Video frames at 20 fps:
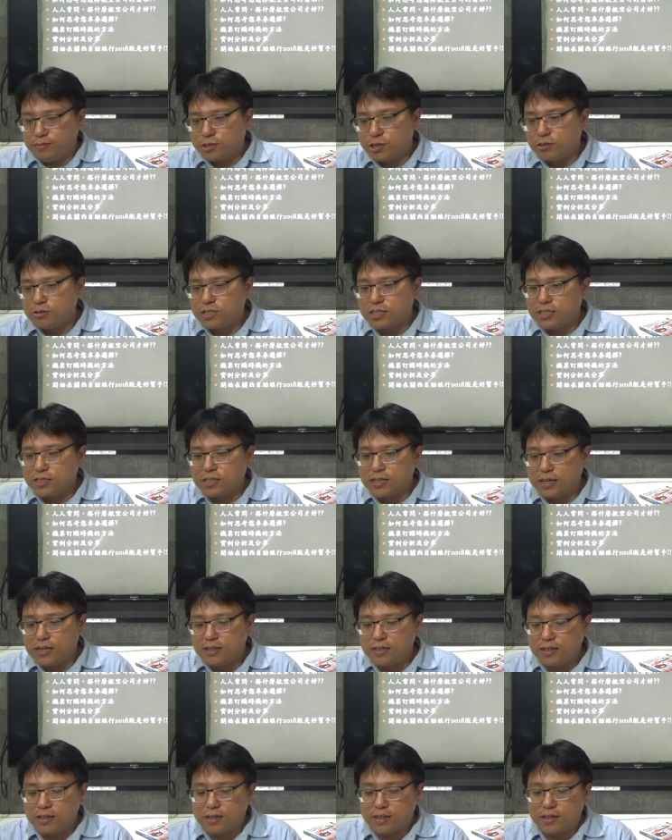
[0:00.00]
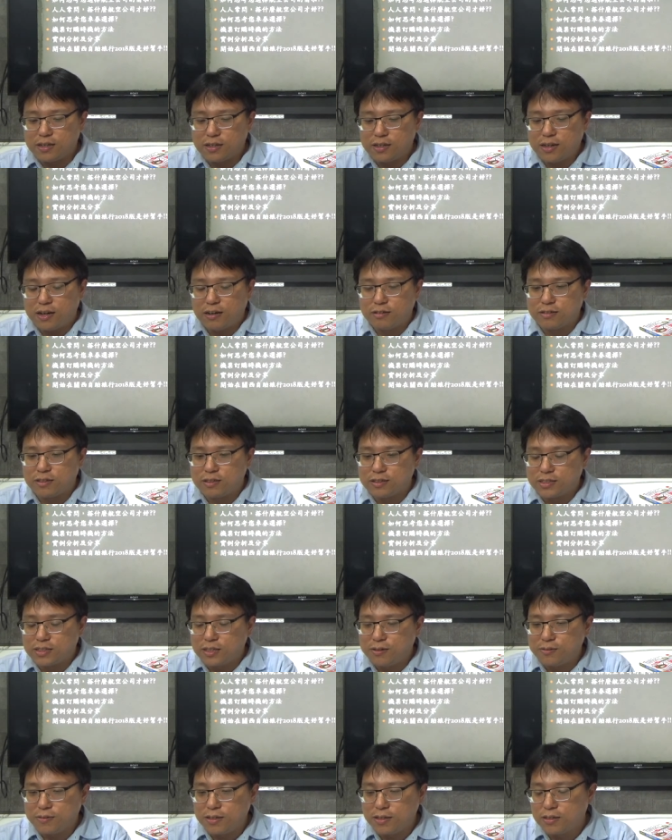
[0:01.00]
公司给你很好的
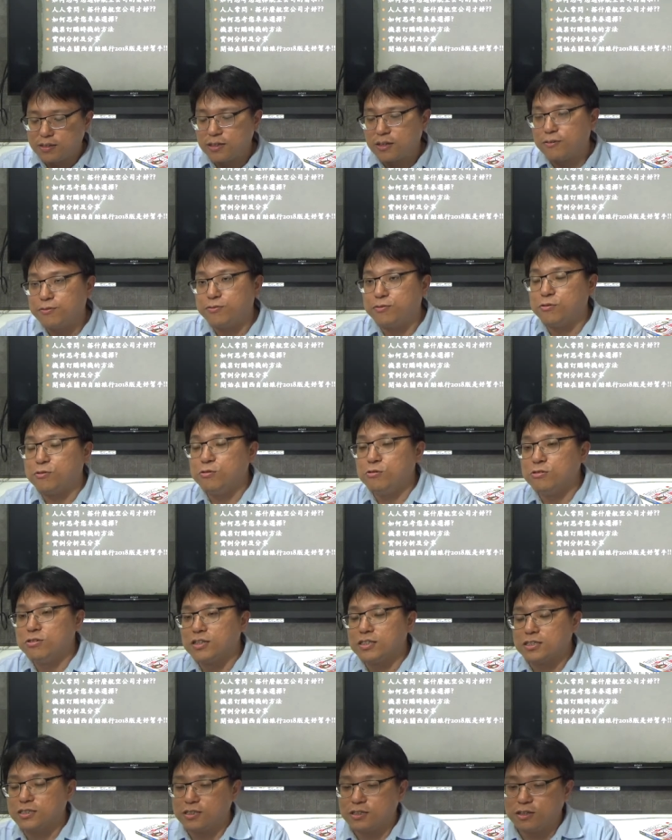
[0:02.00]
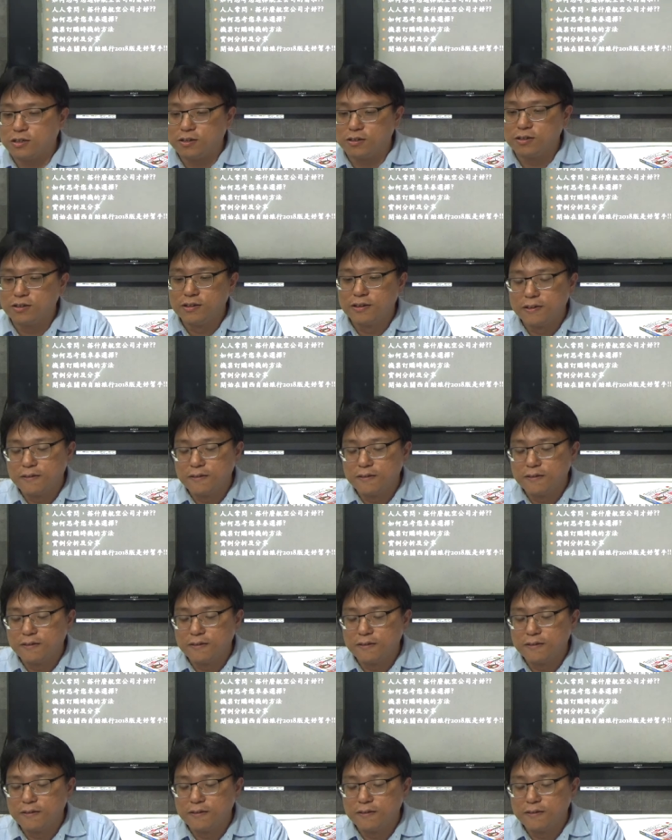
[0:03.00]
生那个服务的时候，